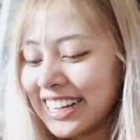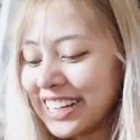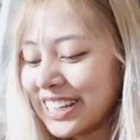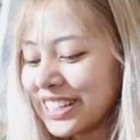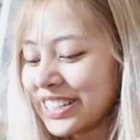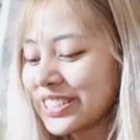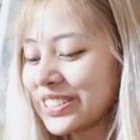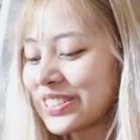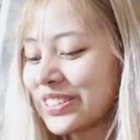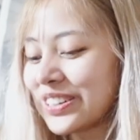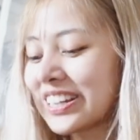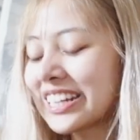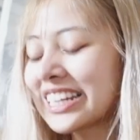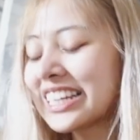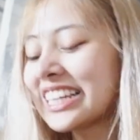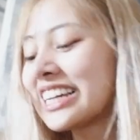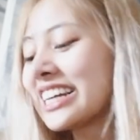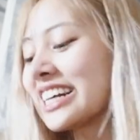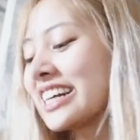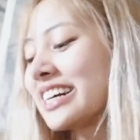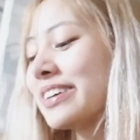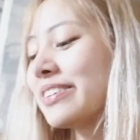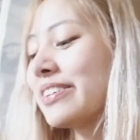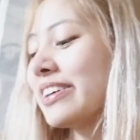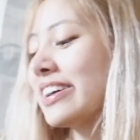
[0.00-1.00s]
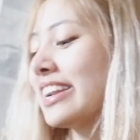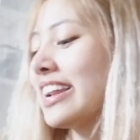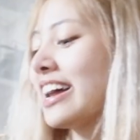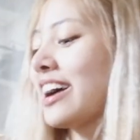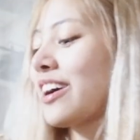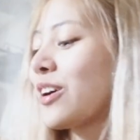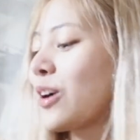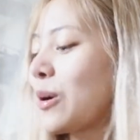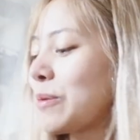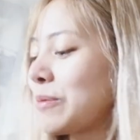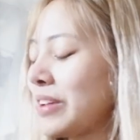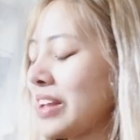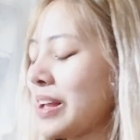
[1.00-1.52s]
ช่วงนี้คือถ้าง
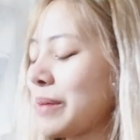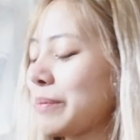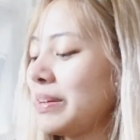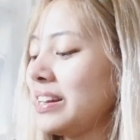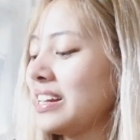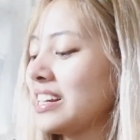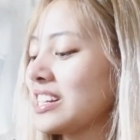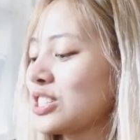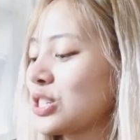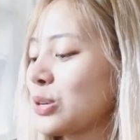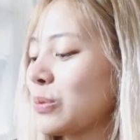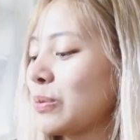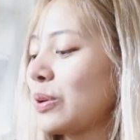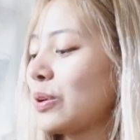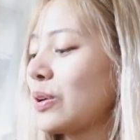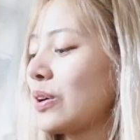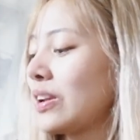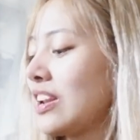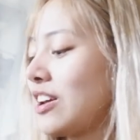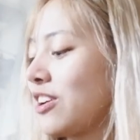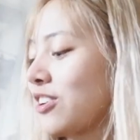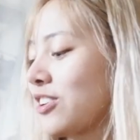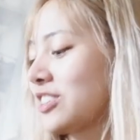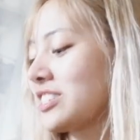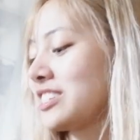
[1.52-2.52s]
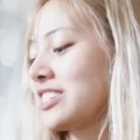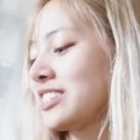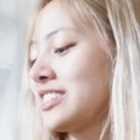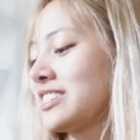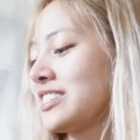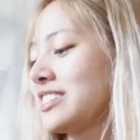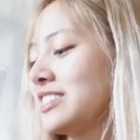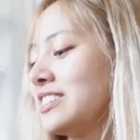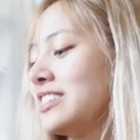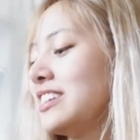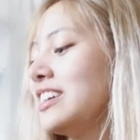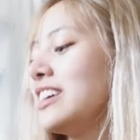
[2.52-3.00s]
บเรายังไม่ถึงโจมาโลนเราก็จะซื้อ